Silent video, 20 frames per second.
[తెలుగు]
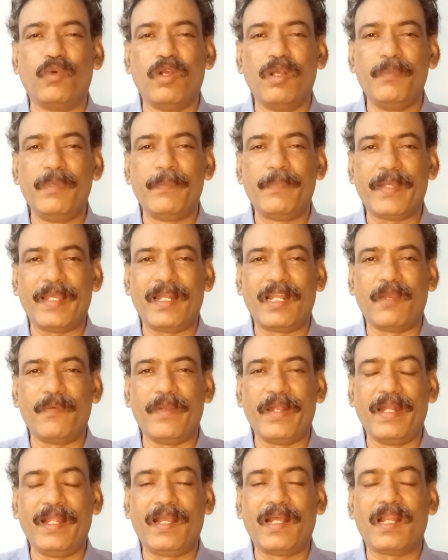భూమిపైన
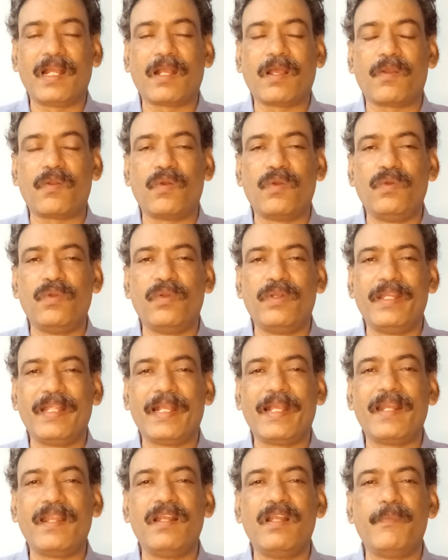వేడి గనక రెండు
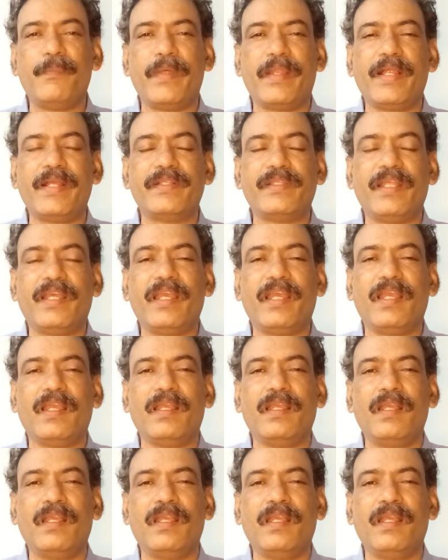డిగ్రీలు పెరిగితే